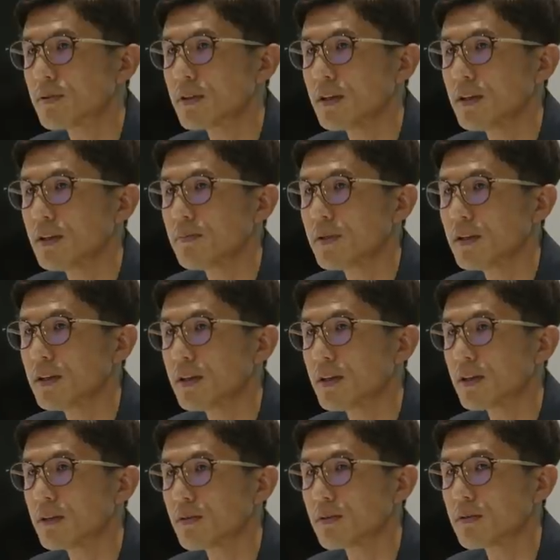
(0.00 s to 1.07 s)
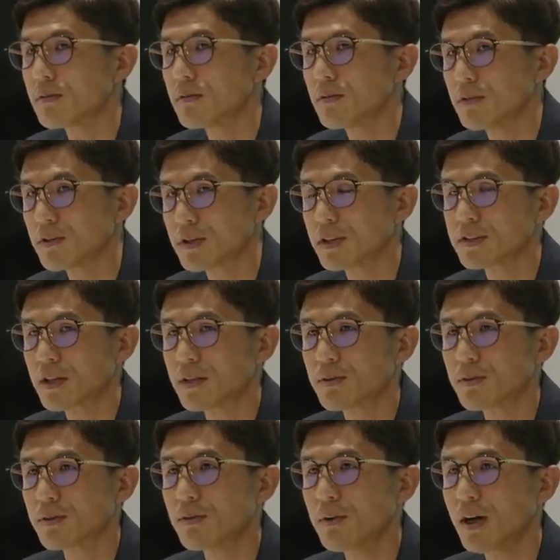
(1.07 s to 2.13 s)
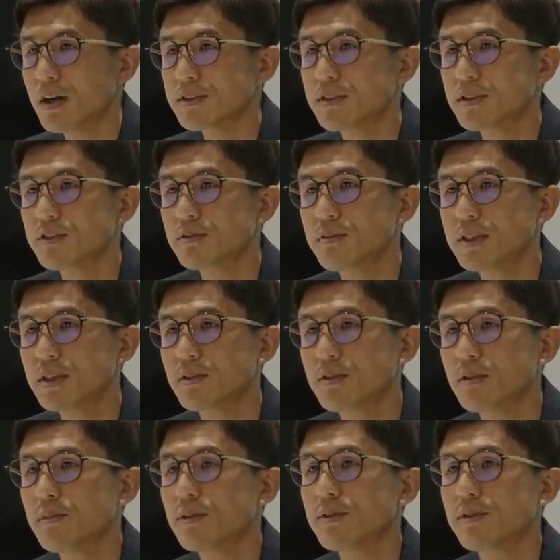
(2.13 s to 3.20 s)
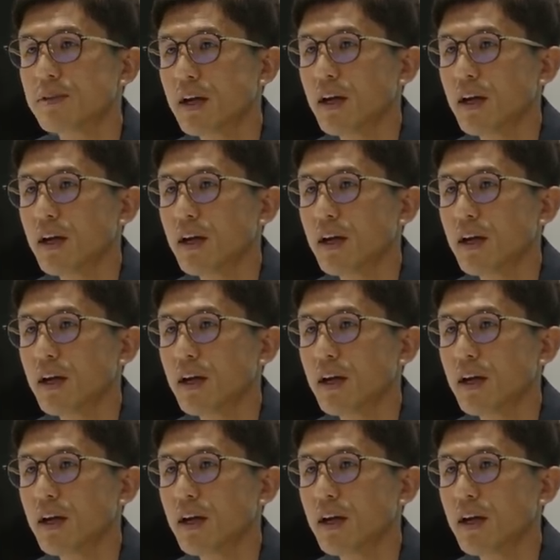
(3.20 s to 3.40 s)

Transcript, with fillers: トにやっぱりリカルド・ロドリゲス監督は選手見てると思うの